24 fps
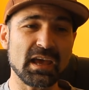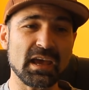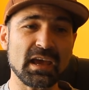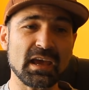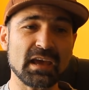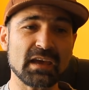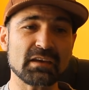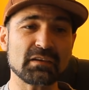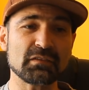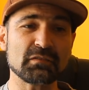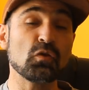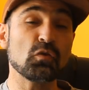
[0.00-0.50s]

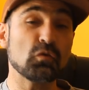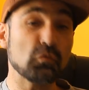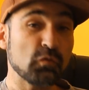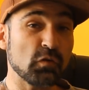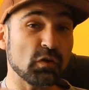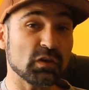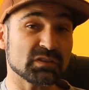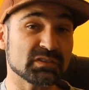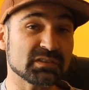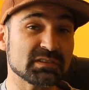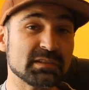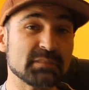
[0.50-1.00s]
é o
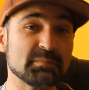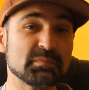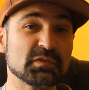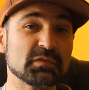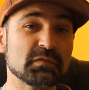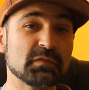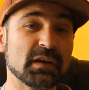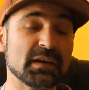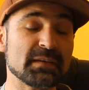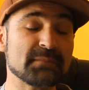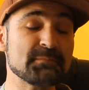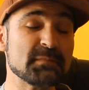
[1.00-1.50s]
vosso tipo
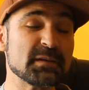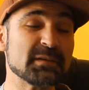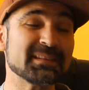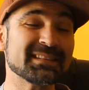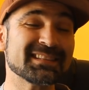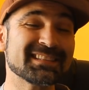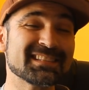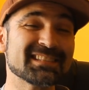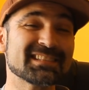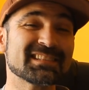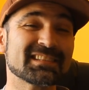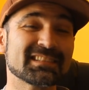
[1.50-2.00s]
de
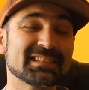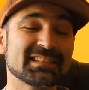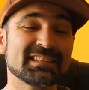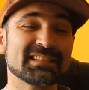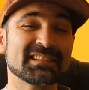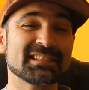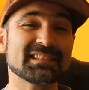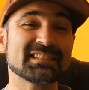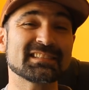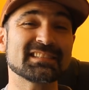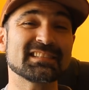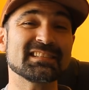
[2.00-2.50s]
vaping de
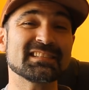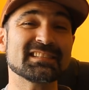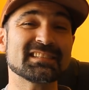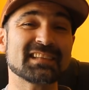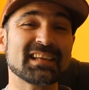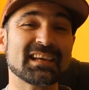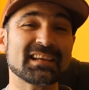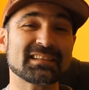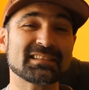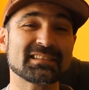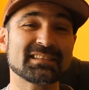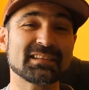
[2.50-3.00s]
certeza que se
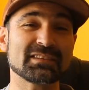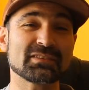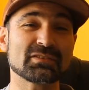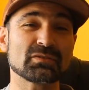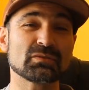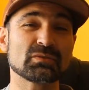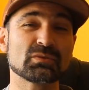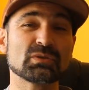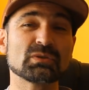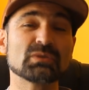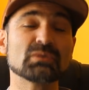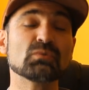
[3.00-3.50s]
insere
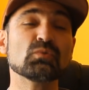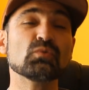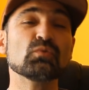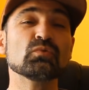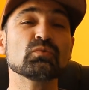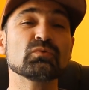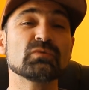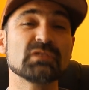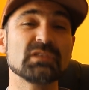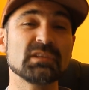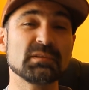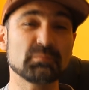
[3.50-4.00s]
dentro de
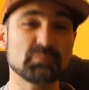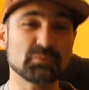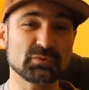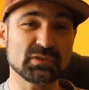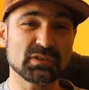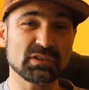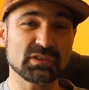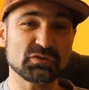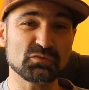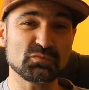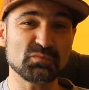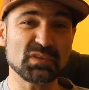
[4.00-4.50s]
um tipo
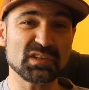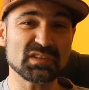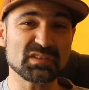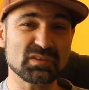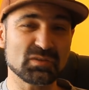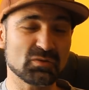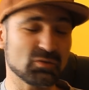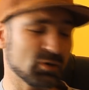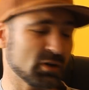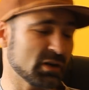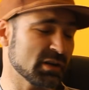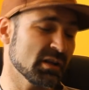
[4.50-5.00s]
de
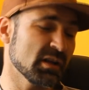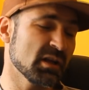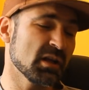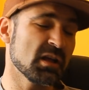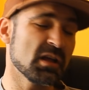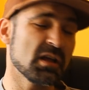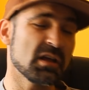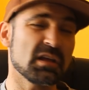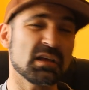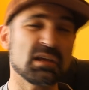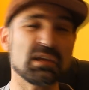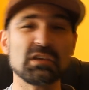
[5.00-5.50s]
atomizador
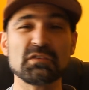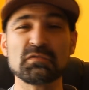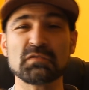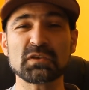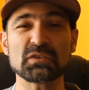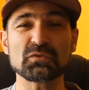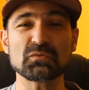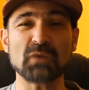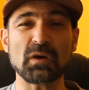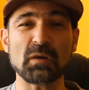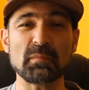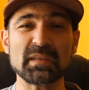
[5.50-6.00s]

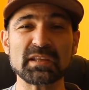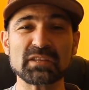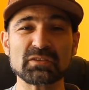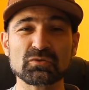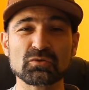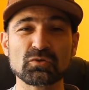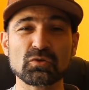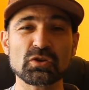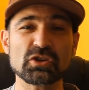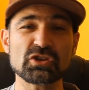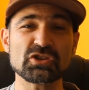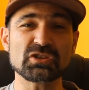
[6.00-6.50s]

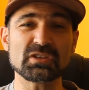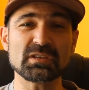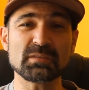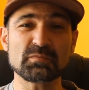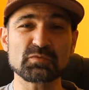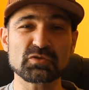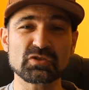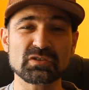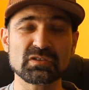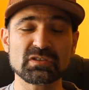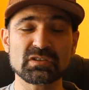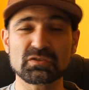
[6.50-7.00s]
eventualmente dois
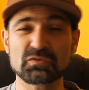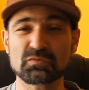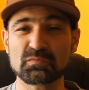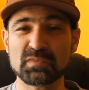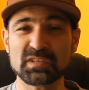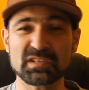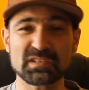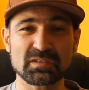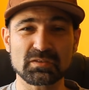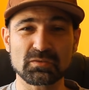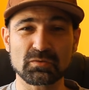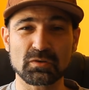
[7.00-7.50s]
tipos de
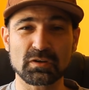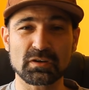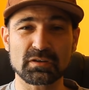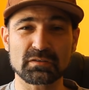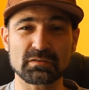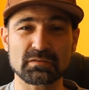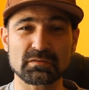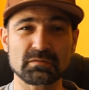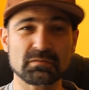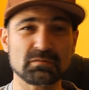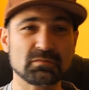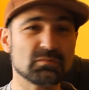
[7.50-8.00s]
atomizador
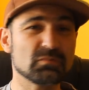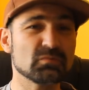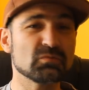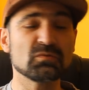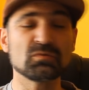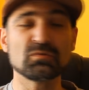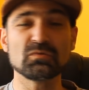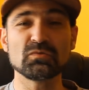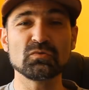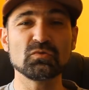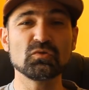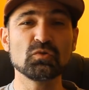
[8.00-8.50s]

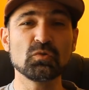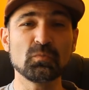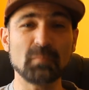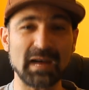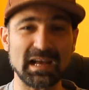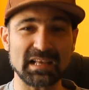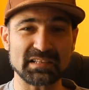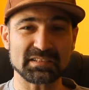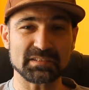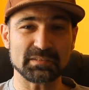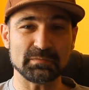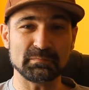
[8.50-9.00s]
no
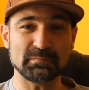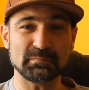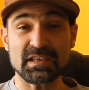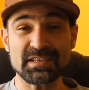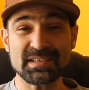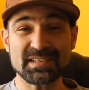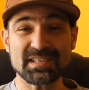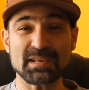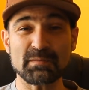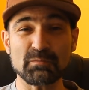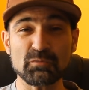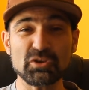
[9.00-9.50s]
máximo.
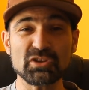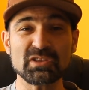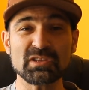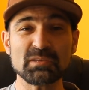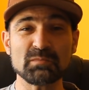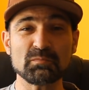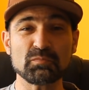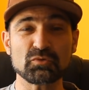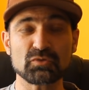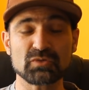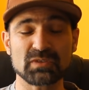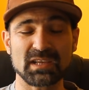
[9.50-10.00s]
Isso é
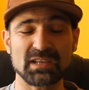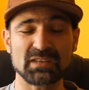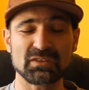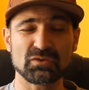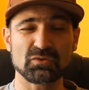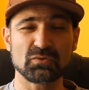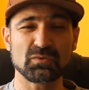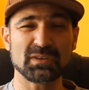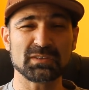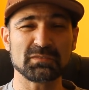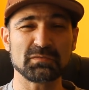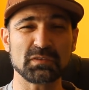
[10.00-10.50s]
muito
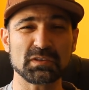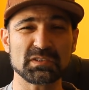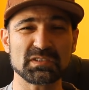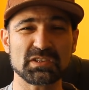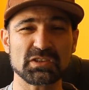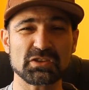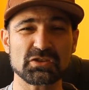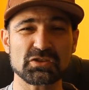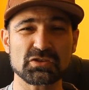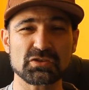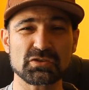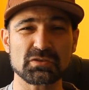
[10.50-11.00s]
importante quando
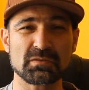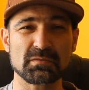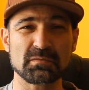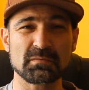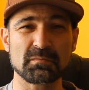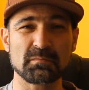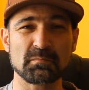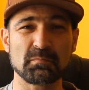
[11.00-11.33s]
vocês